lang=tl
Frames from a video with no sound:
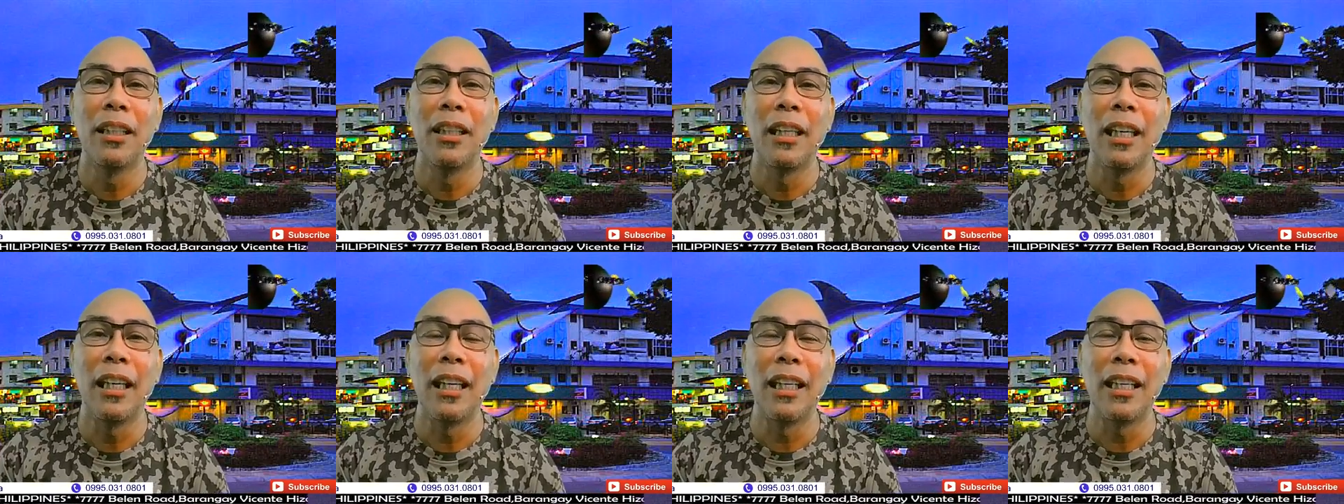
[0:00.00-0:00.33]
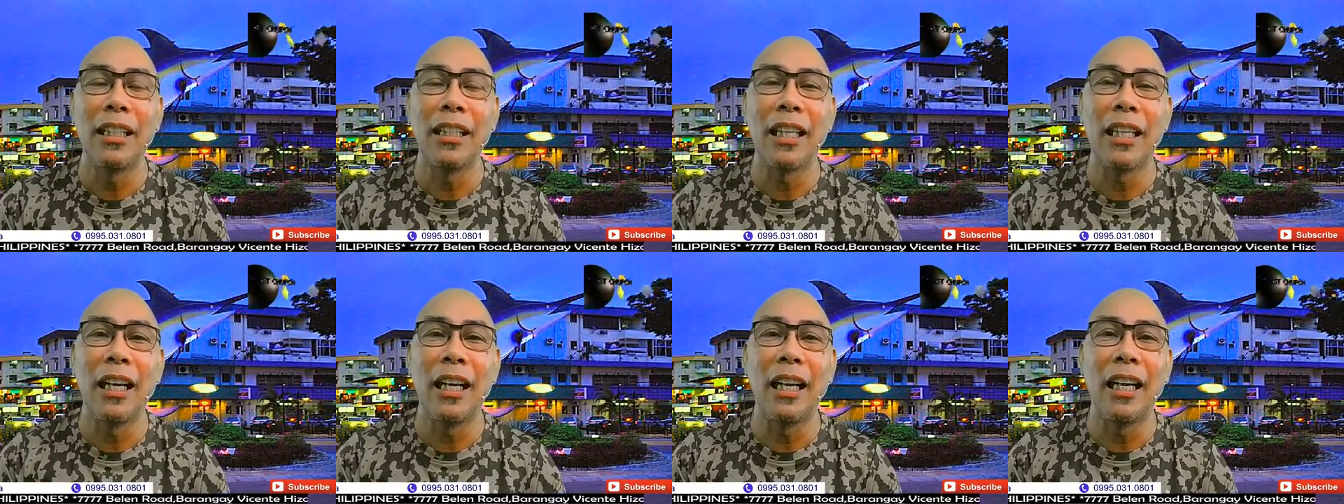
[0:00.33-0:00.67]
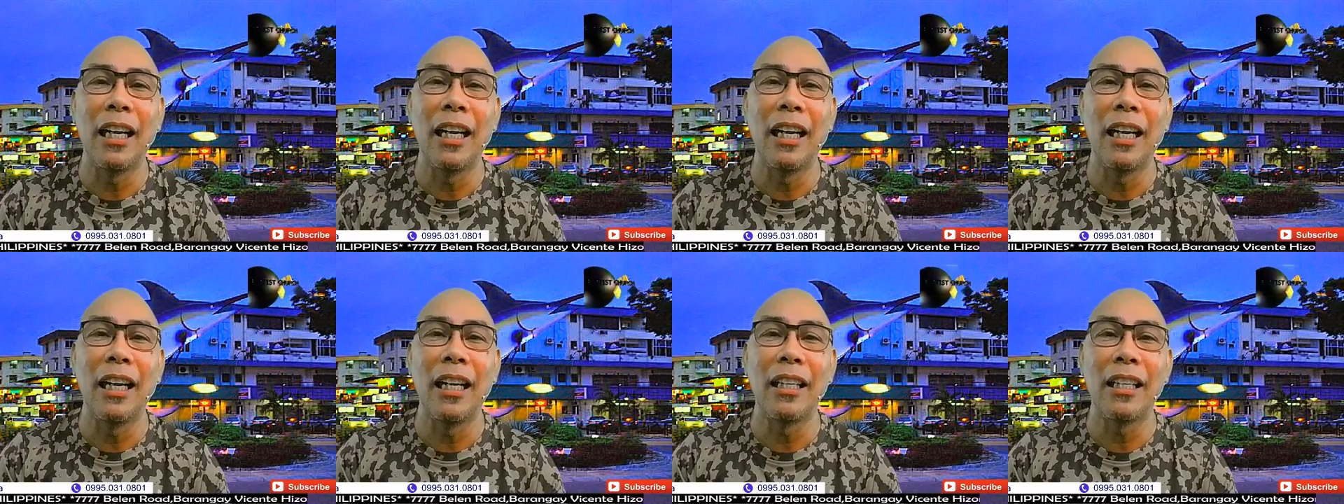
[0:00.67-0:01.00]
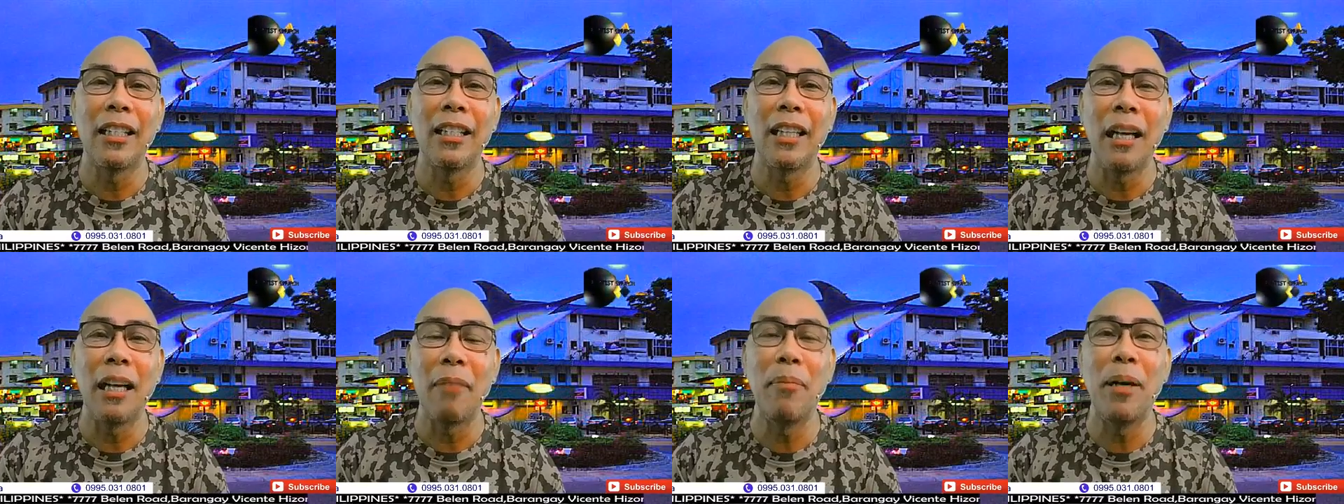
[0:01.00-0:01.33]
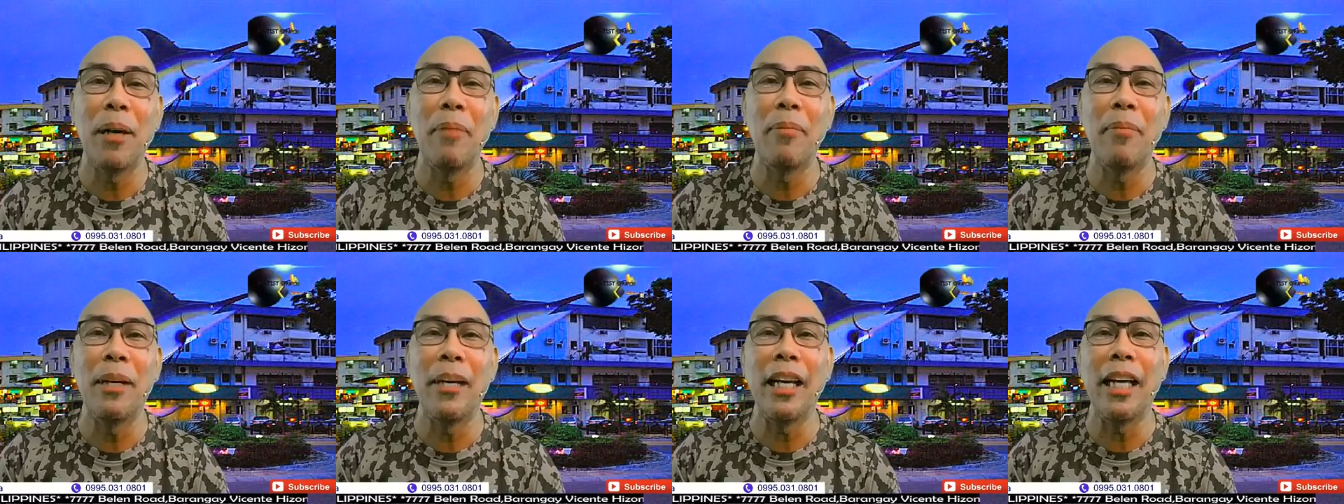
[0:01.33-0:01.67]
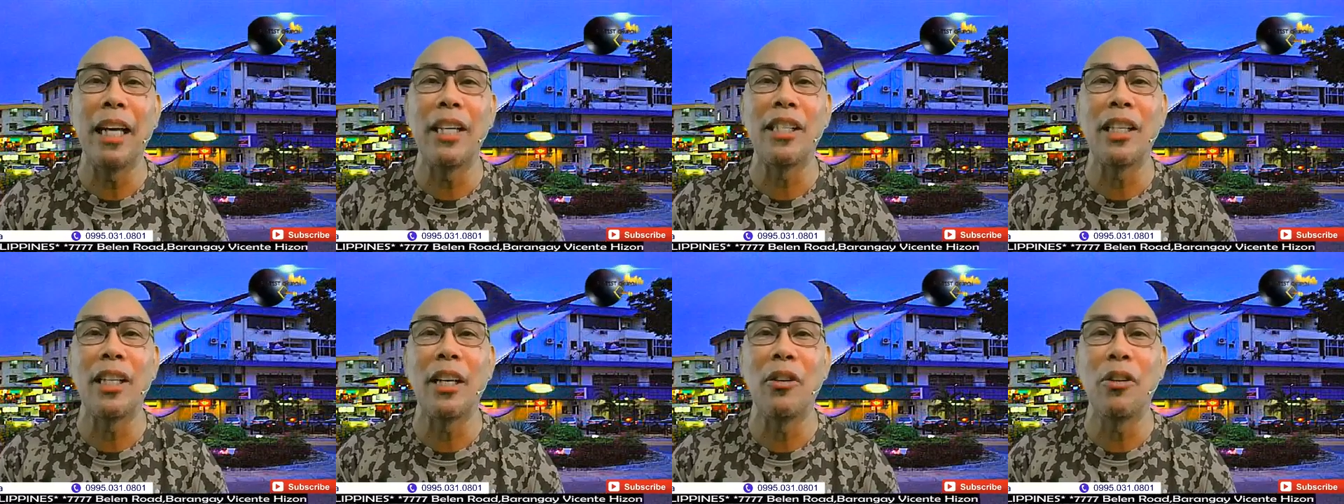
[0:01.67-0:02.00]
uh, sa Sabah, Malaysia.